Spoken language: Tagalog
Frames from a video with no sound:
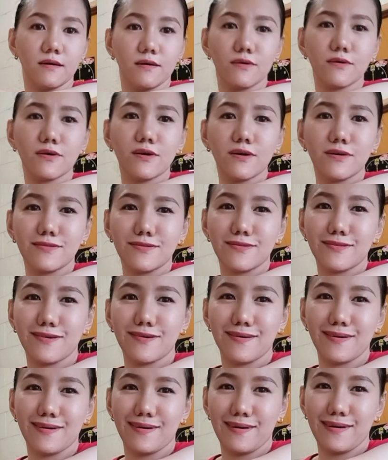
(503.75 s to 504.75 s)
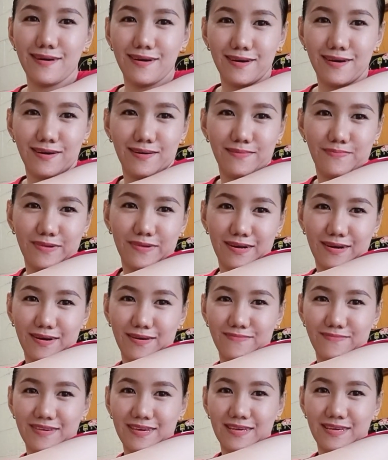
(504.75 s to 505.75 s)
Ang ganda!
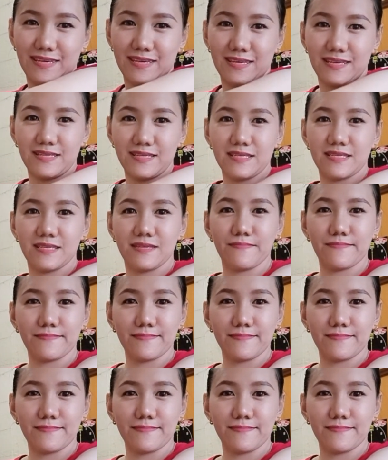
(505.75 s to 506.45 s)
Promise!